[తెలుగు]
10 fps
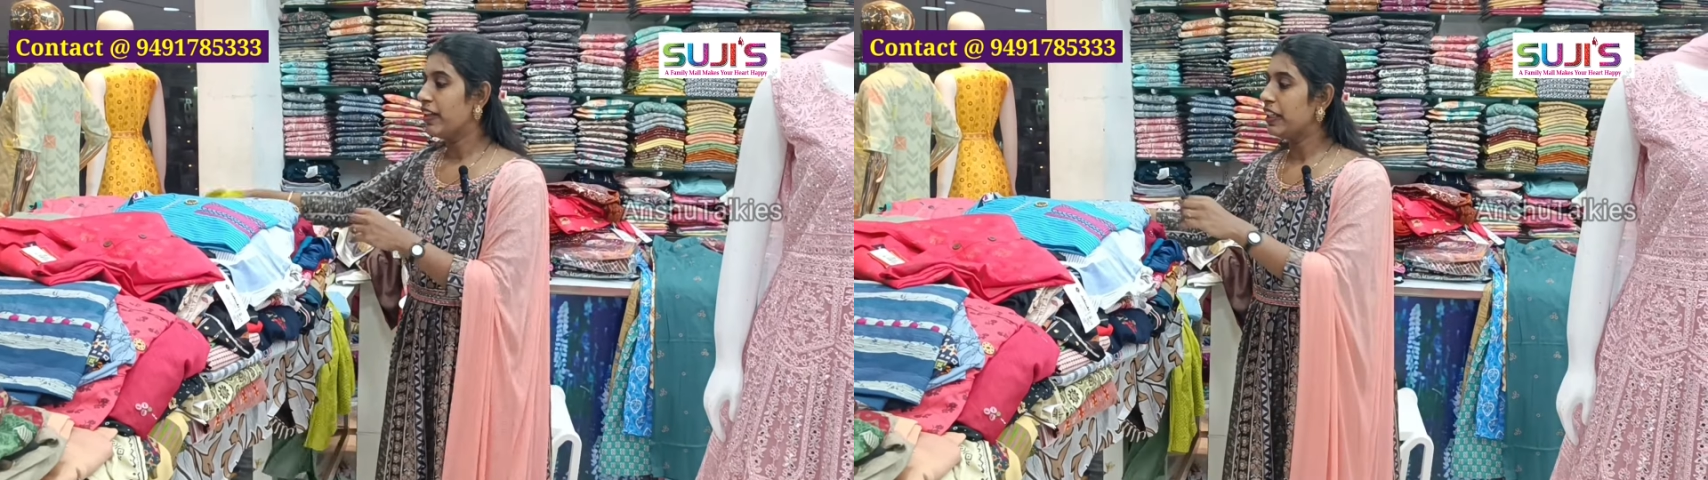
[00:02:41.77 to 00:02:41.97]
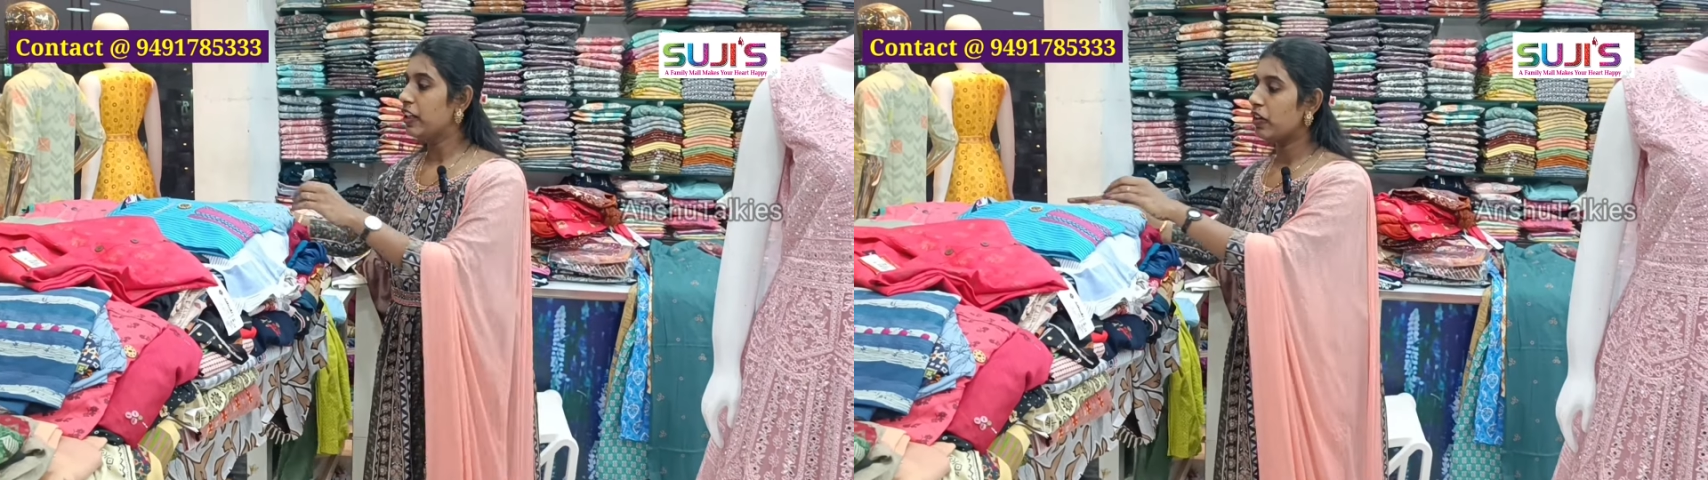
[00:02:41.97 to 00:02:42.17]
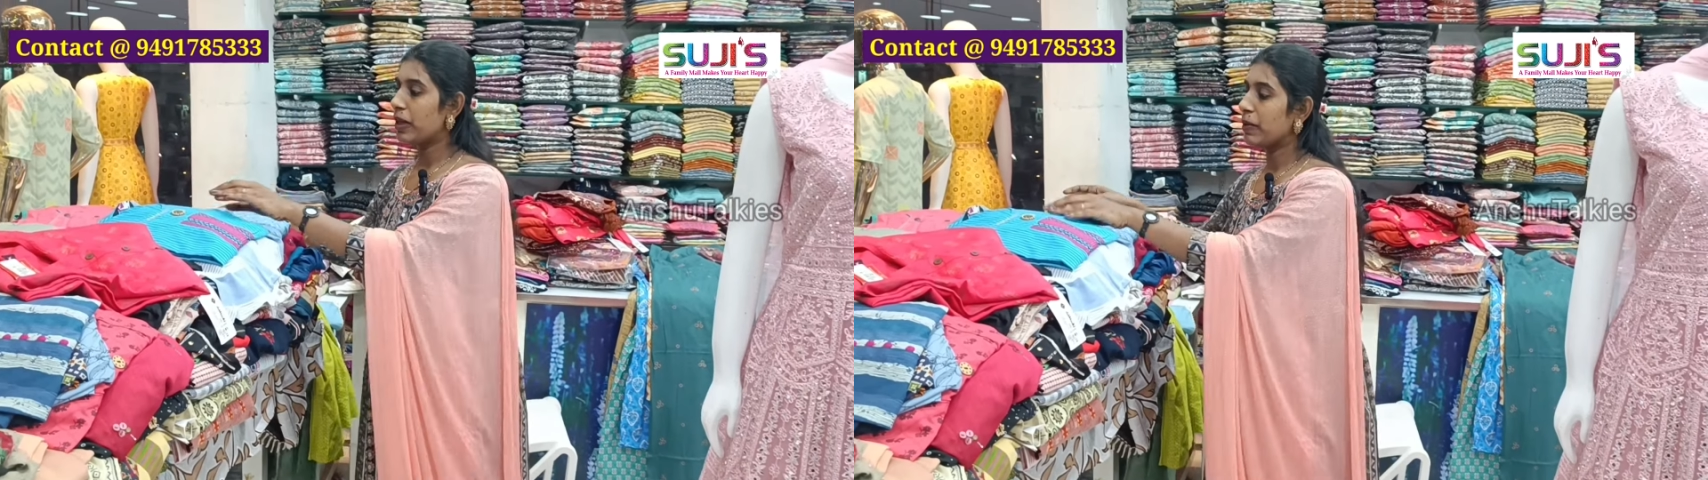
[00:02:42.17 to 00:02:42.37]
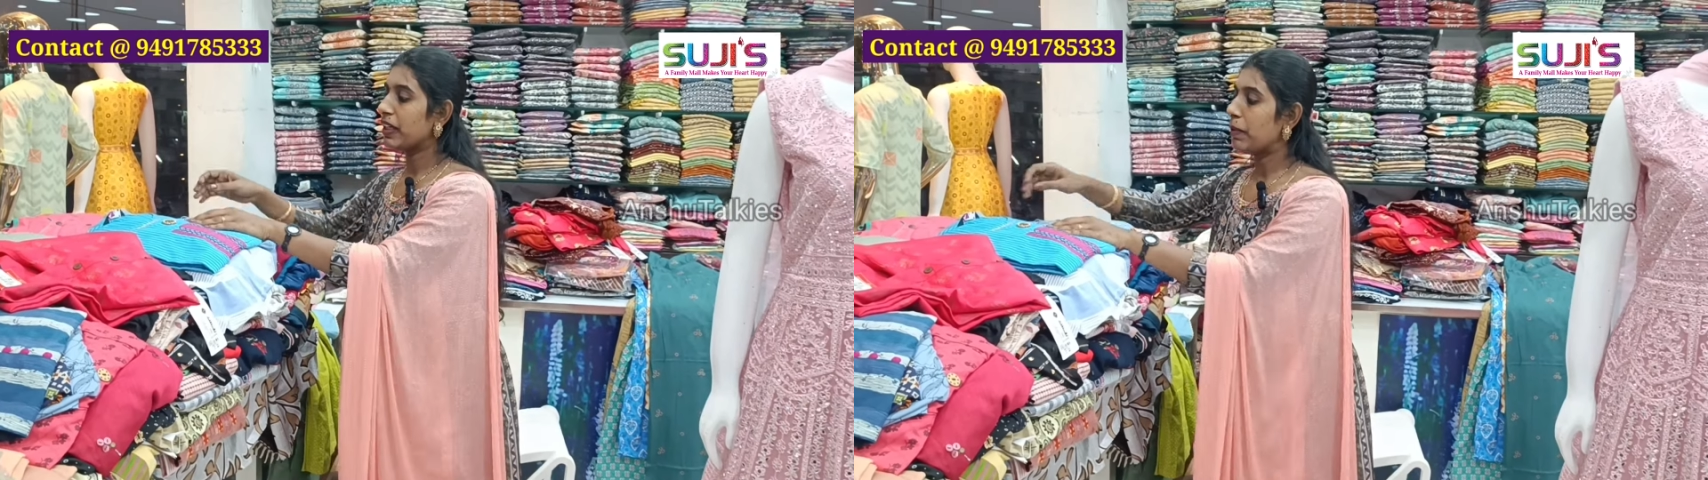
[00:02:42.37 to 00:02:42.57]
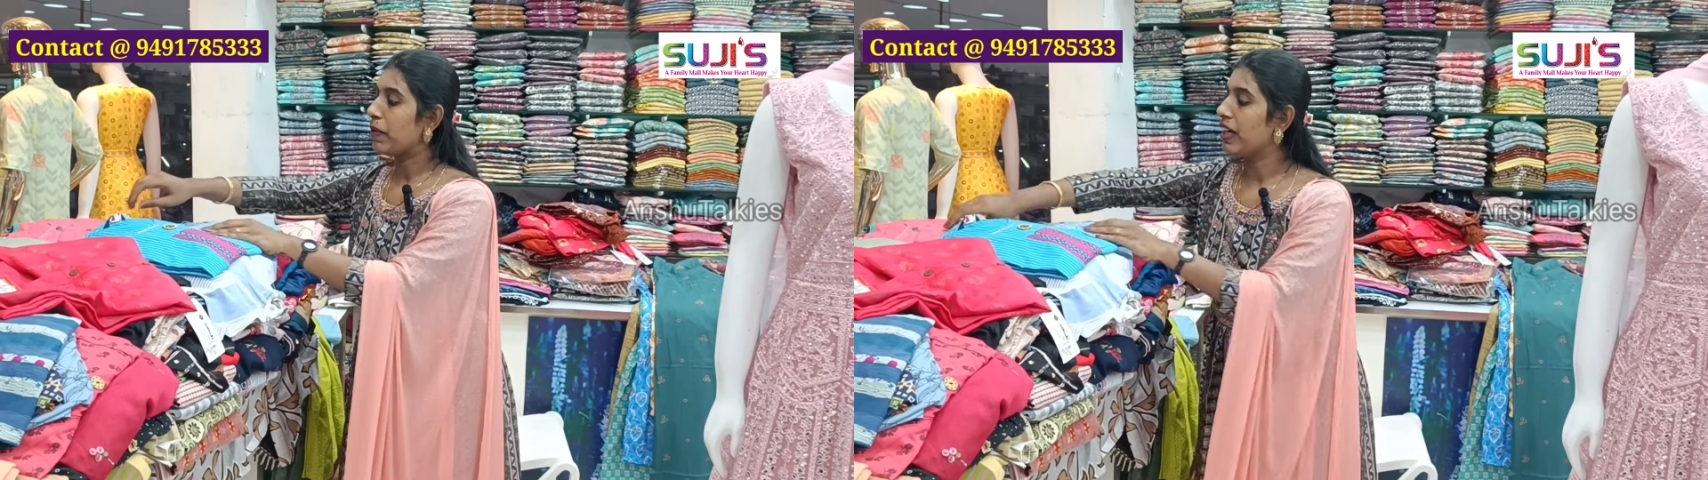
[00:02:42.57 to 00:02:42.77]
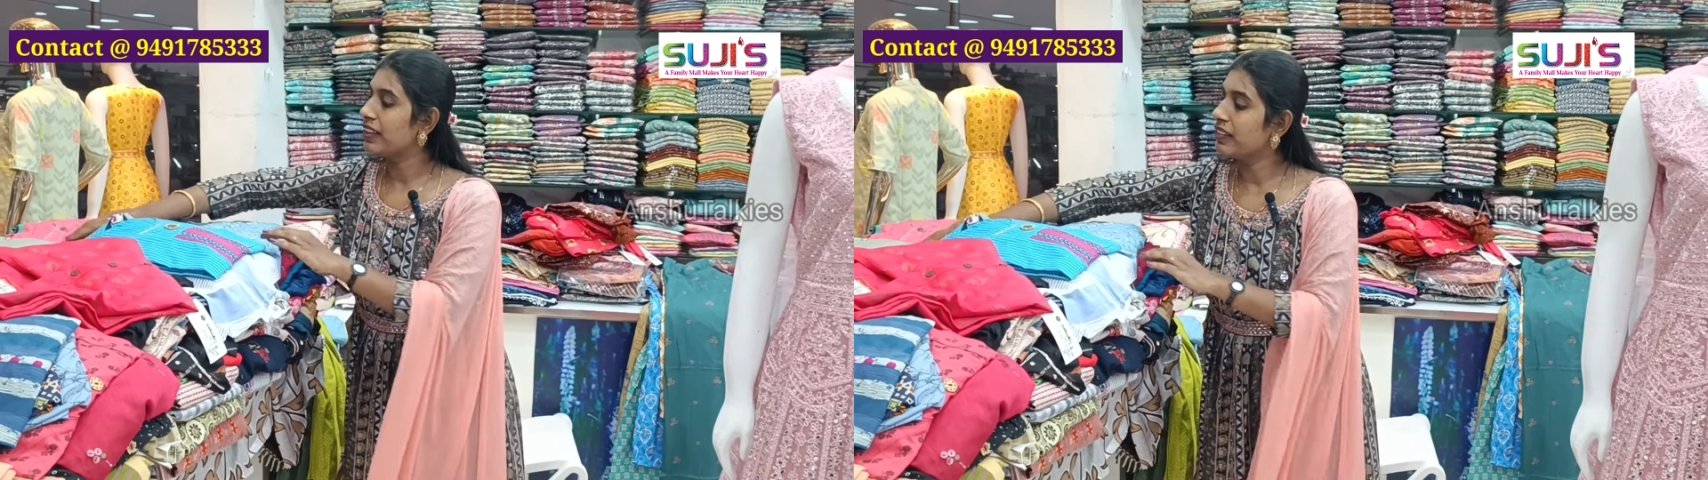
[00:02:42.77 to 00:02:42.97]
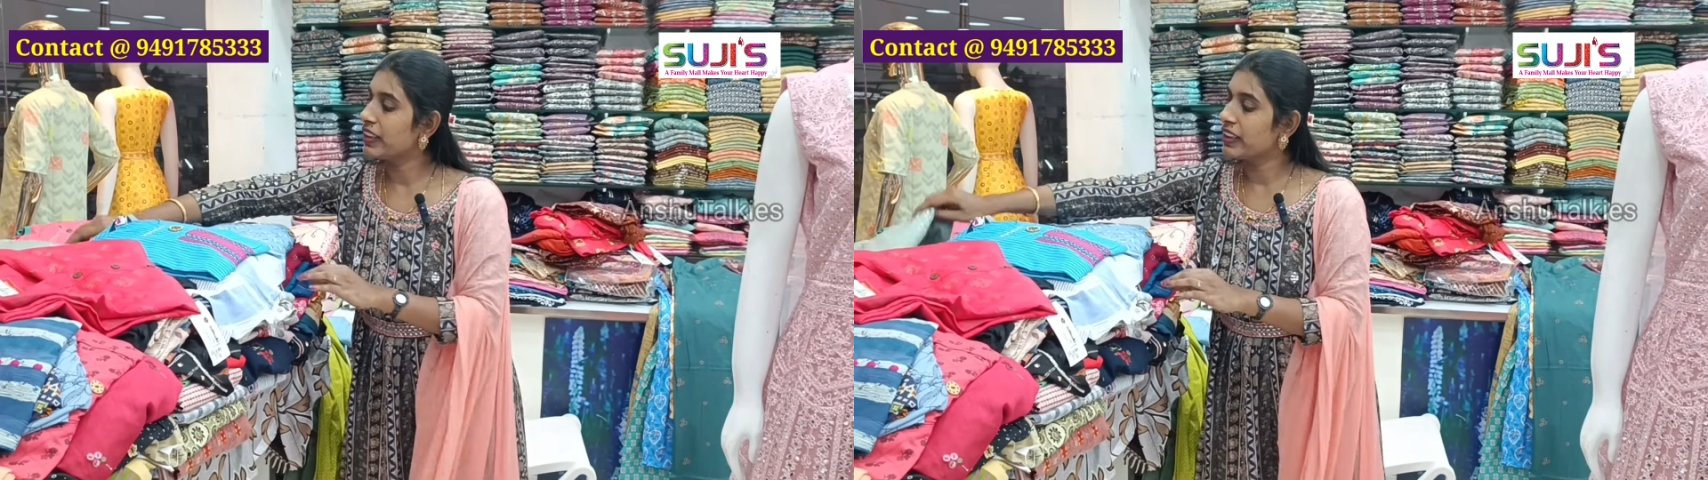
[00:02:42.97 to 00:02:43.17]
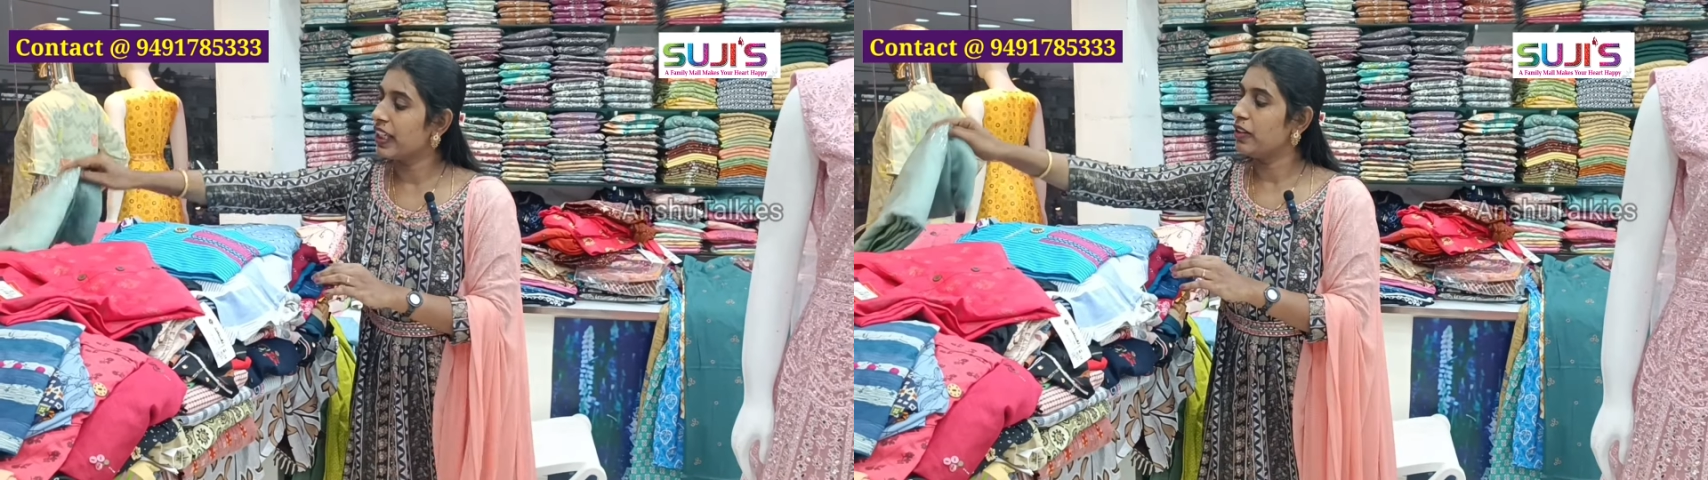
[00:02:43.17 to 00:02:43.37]
వీటిలోనే మనకి పార్టీ
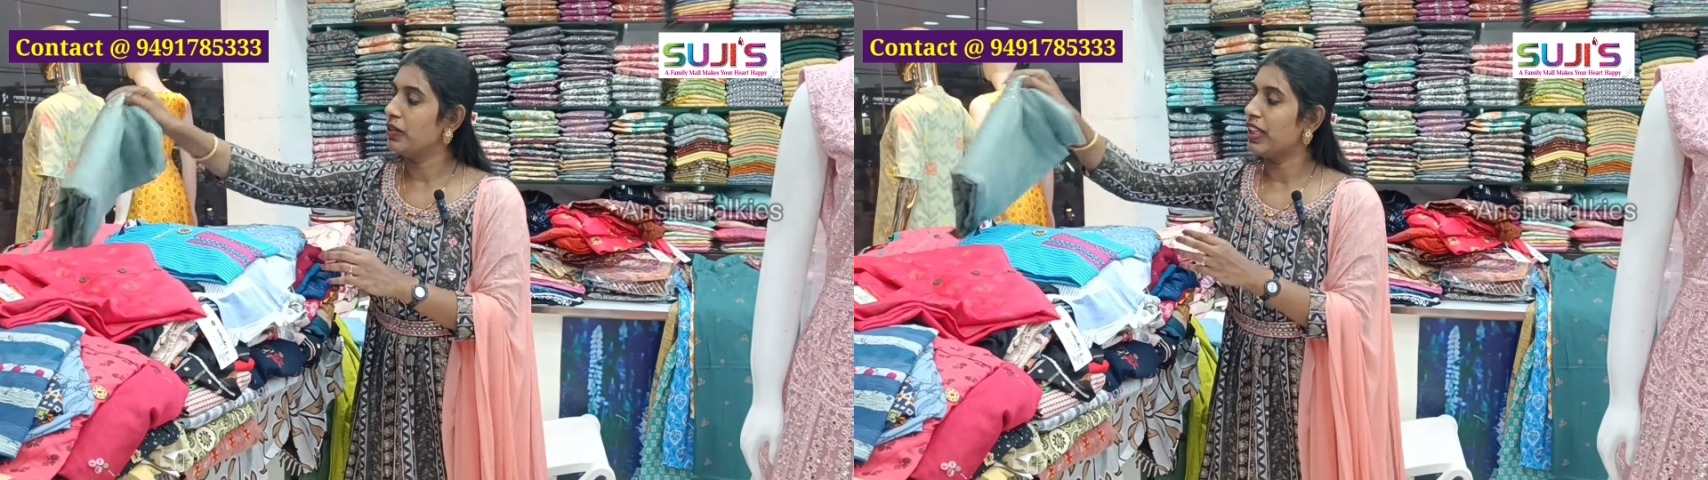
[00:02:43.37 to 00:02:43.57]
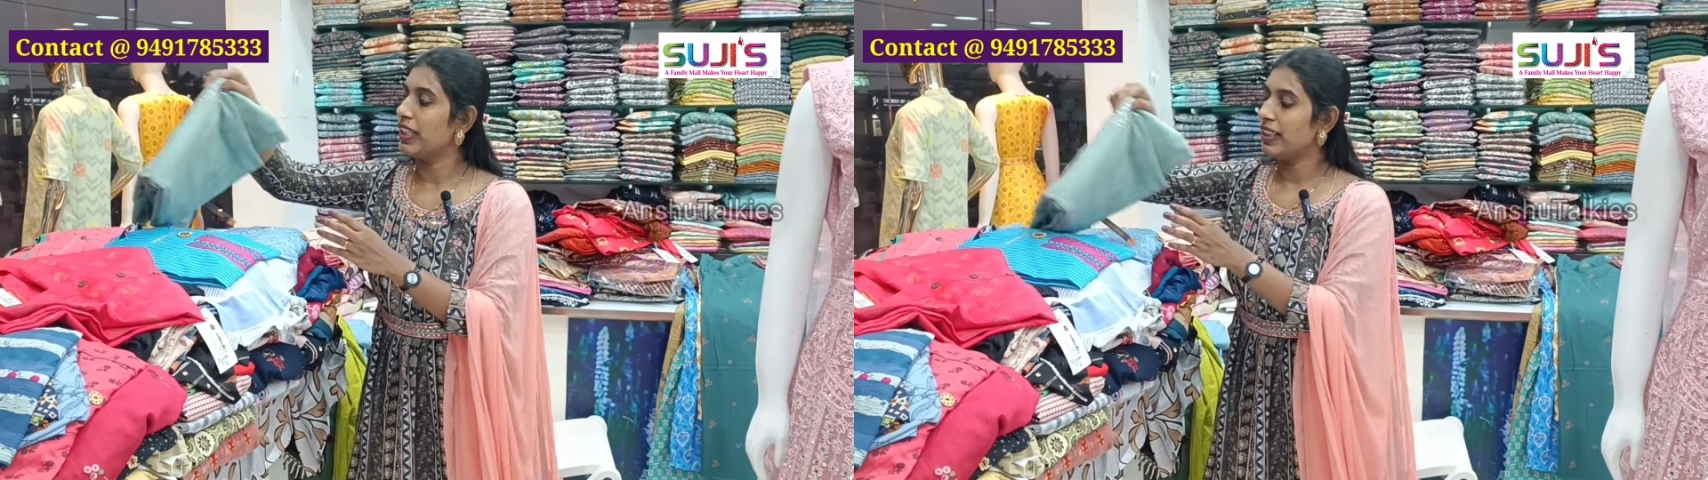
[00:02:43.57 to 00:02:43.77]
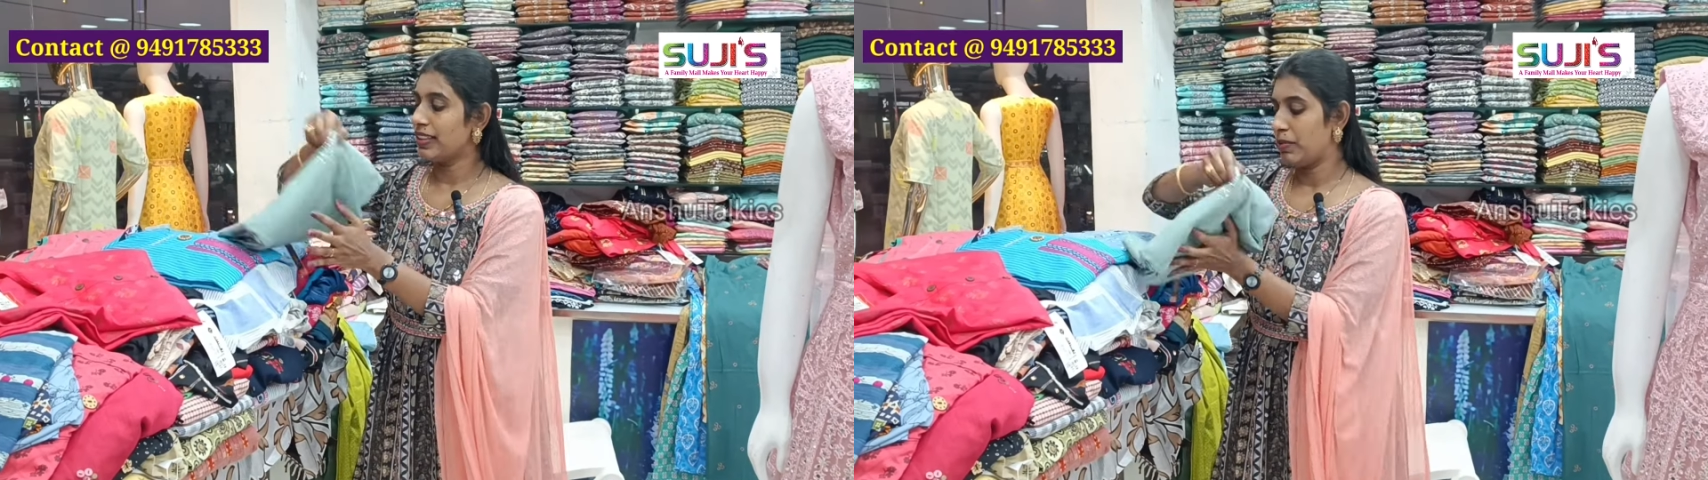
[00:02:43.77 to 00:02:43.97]
వేర్ స్టైల్ ఉంటాయి